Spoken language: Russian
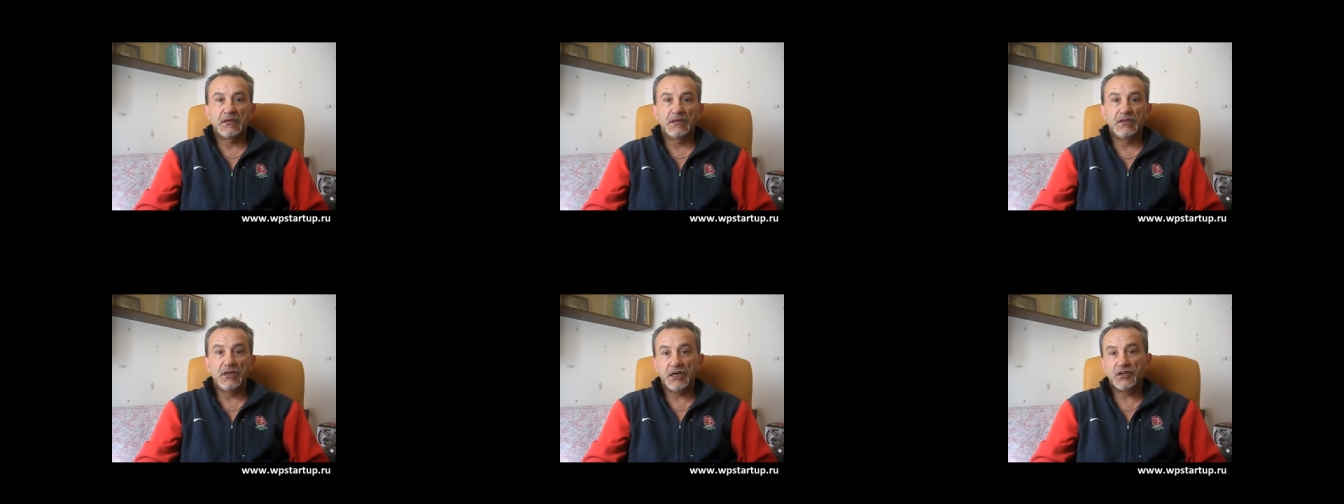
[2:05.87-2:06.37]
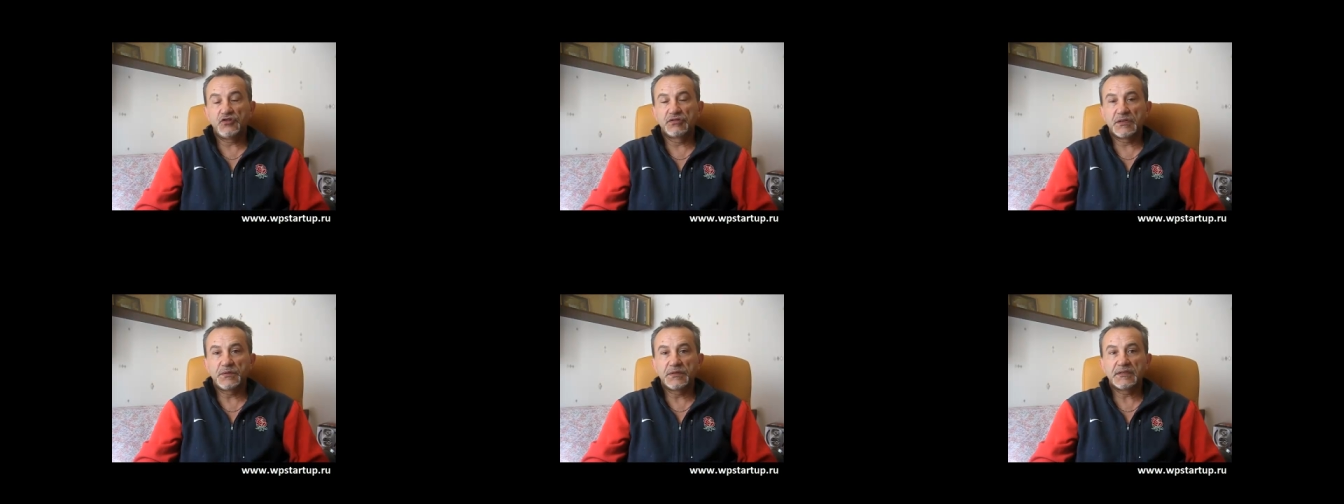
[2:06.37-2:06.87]
Я хочу
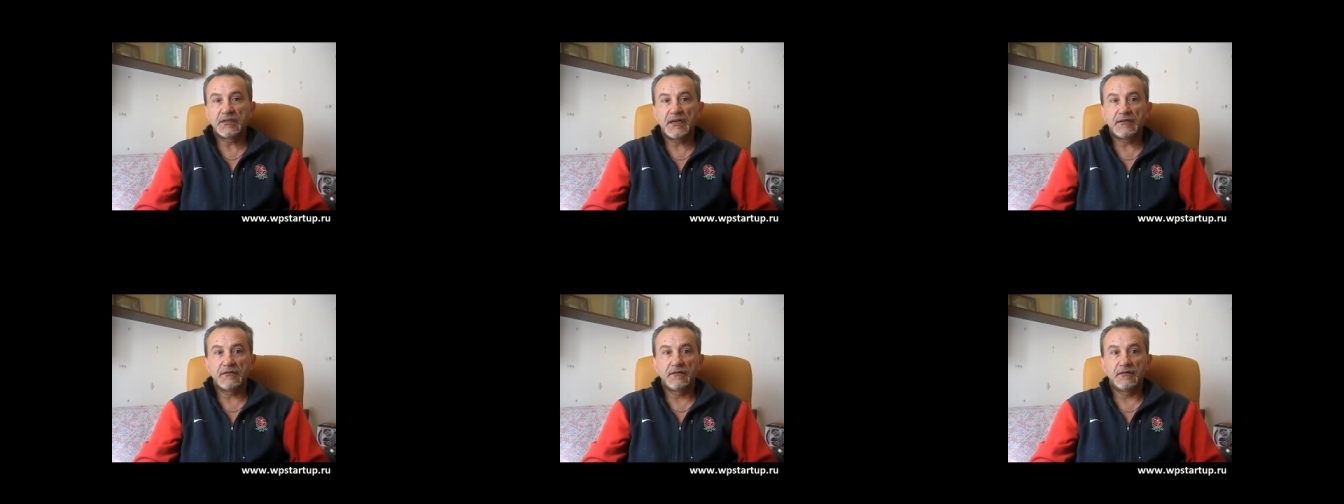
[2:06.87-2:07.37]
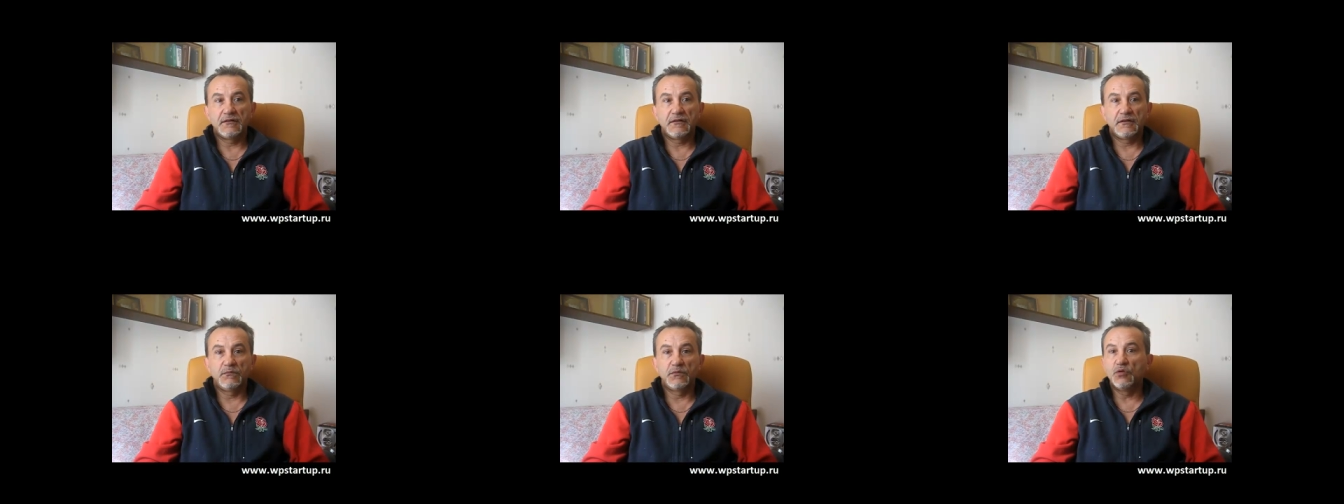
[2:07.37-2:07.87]
записать
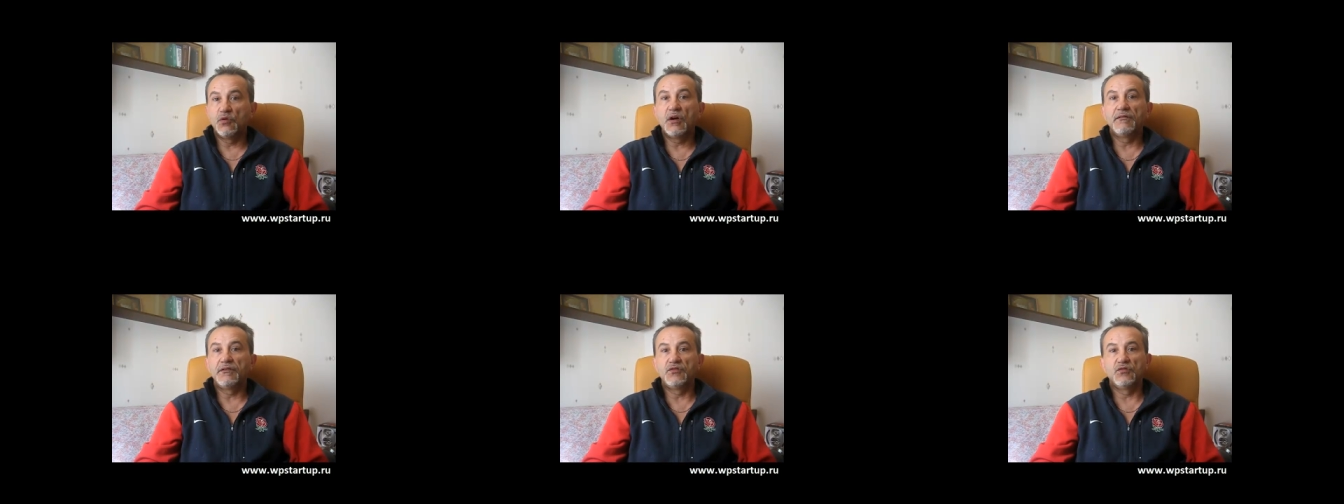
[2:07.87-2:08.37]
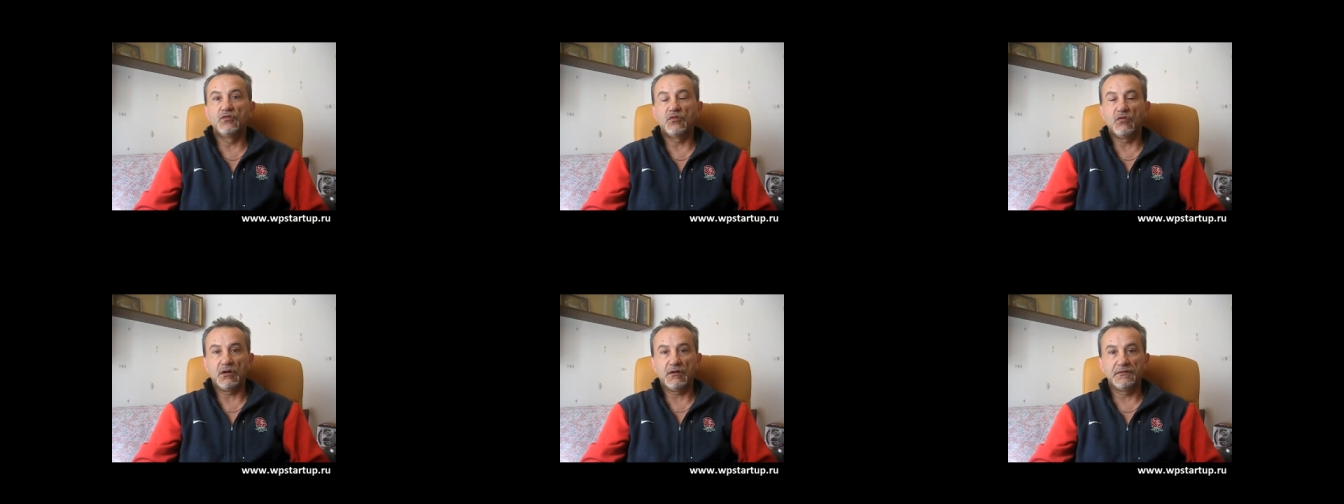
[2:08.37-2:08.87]
э, много
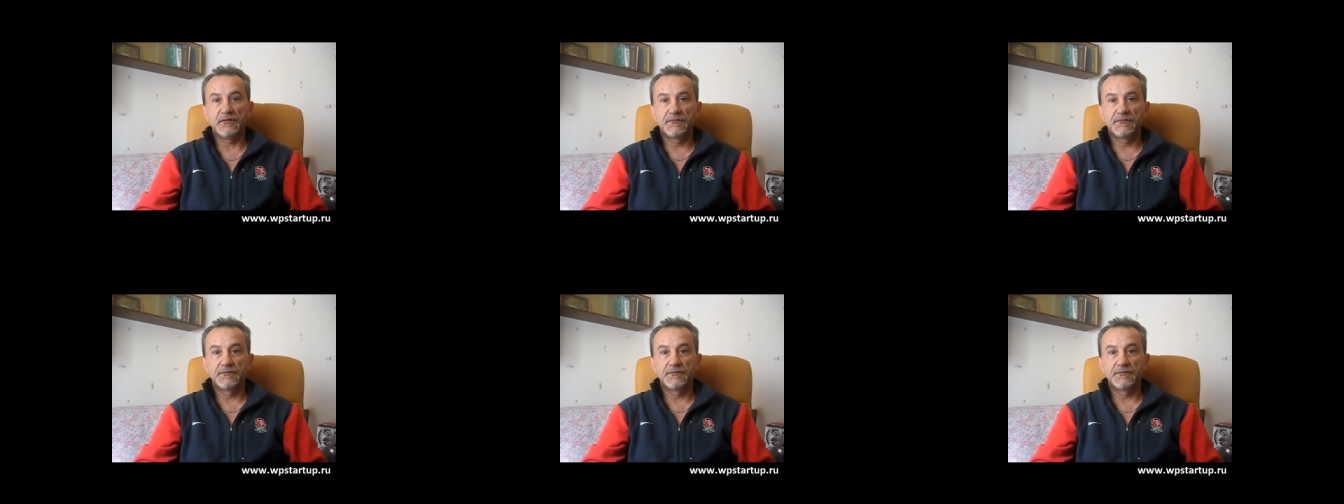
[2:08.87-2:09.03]
видеоуроков